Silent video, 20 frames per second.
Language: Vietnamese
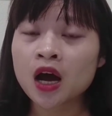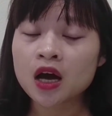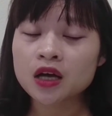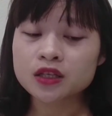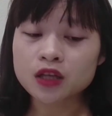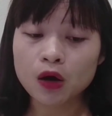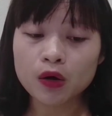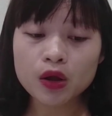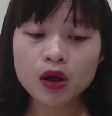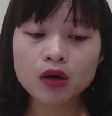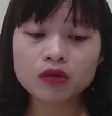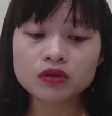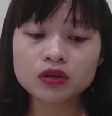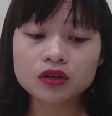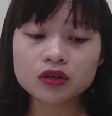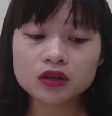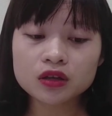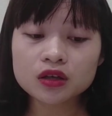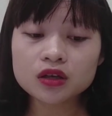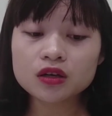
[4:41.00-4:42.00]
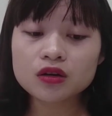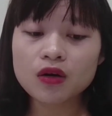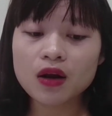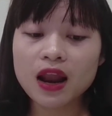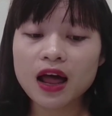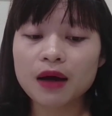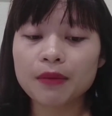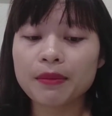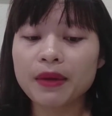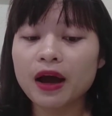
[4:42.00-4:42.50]
Dấu hiệu thứ tư đó
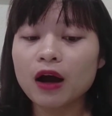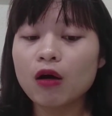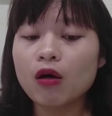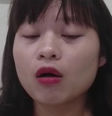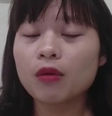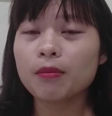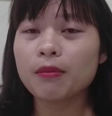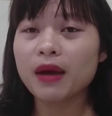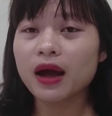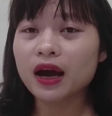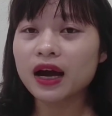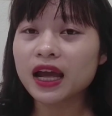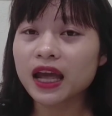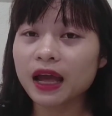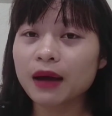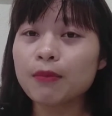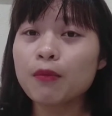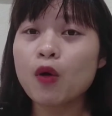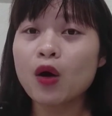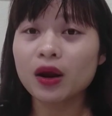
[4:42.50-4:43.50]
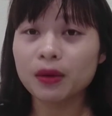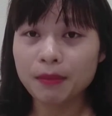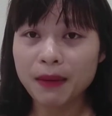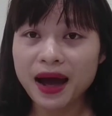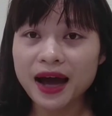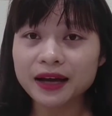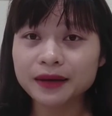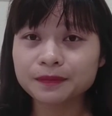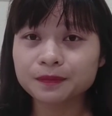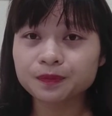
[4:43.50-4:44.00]
là bé kém hoạt
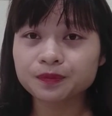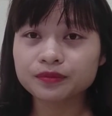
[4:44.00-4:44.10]
bát.